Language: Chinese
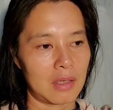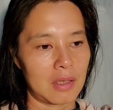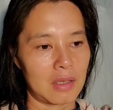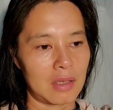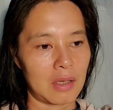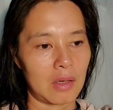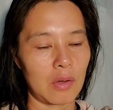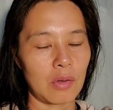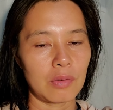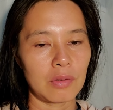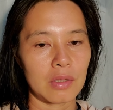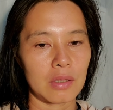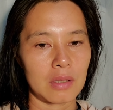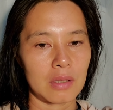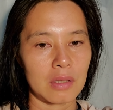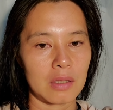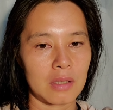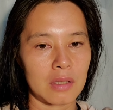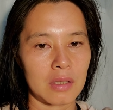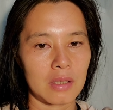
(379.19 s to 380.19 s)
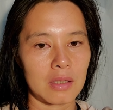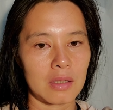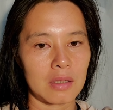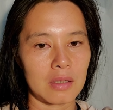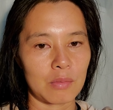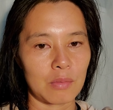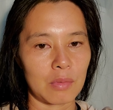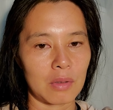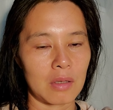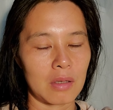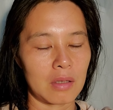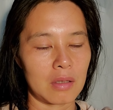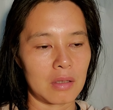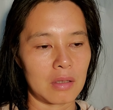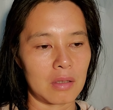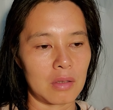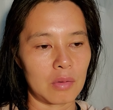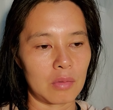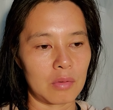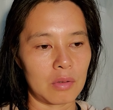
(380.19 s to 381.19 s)
然后你的心怎么可
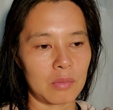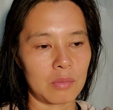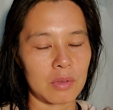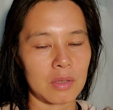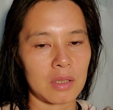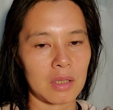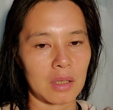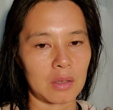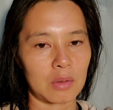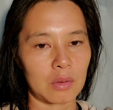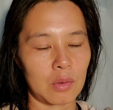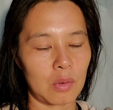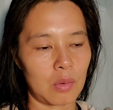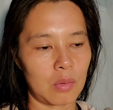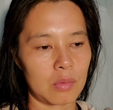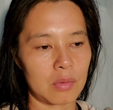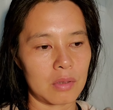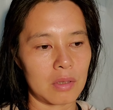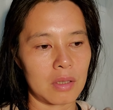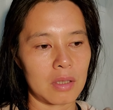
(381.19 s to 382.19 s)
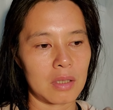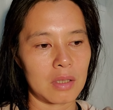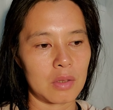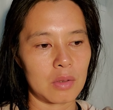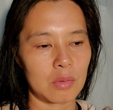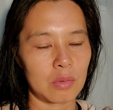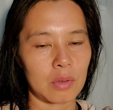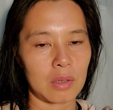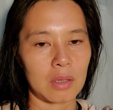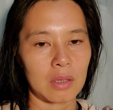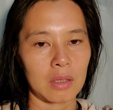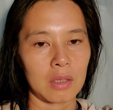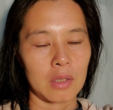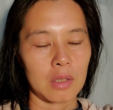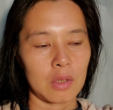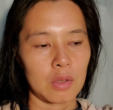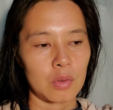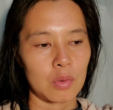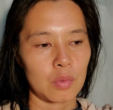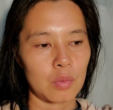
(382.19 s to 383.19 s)
能有那么强的控制力，就
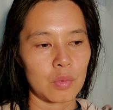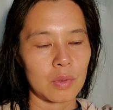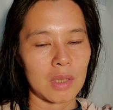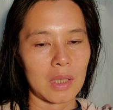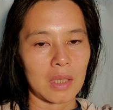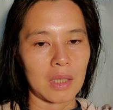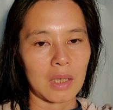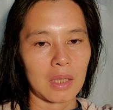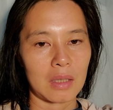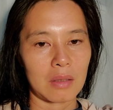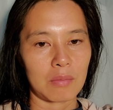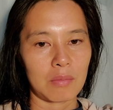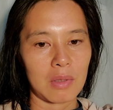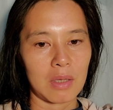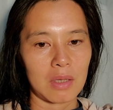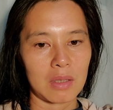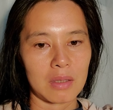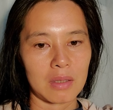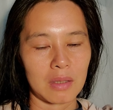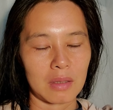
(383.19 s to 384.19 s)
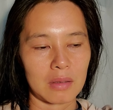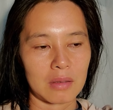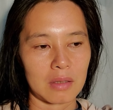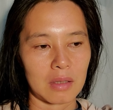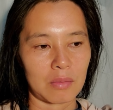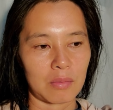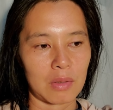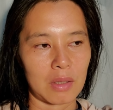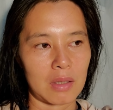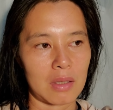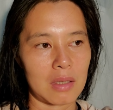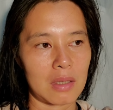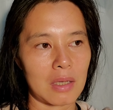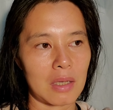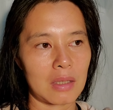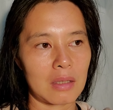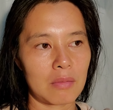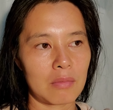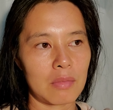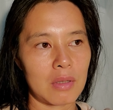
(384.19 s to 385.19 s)
住在它的面相上面，以它
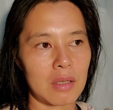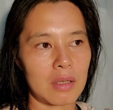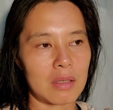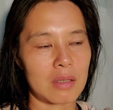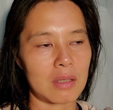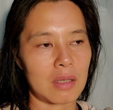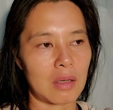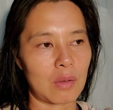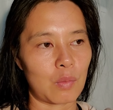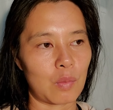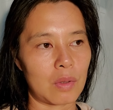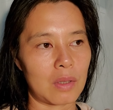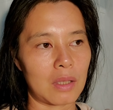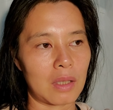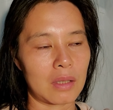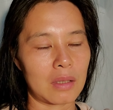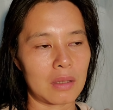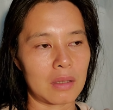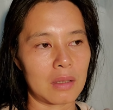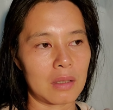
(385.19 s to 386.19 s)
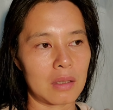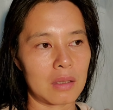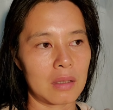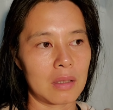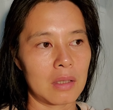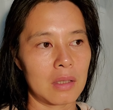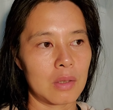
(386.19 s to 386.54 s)
的面相为它的根，